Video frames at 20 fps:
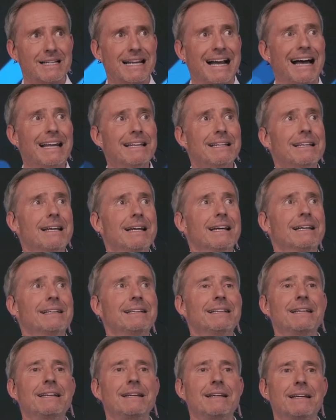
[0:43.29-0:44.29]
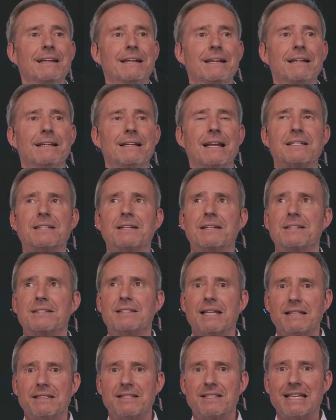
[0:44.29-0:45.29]
kann die, das
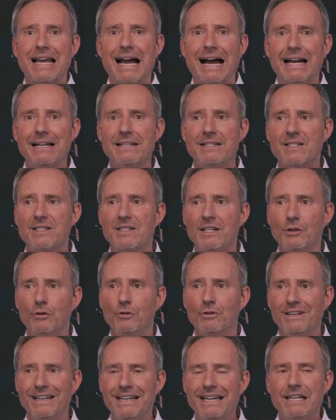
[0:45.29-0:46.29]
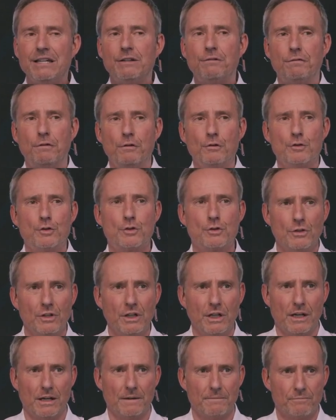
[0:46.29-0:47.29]
Gesetz der Anziehung nicht
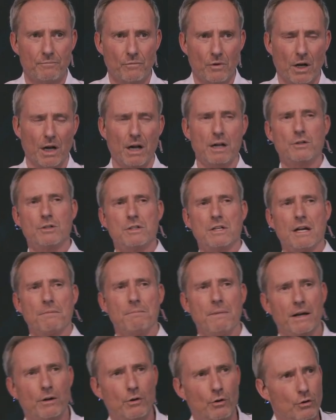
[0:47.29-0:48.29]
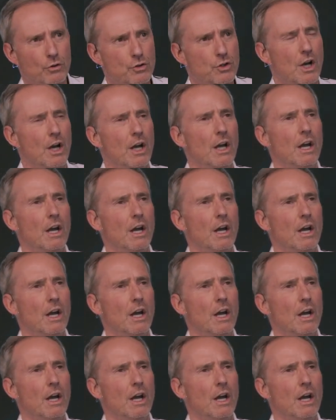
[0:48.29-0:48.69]
funktionieren. Also sagt mein Coach,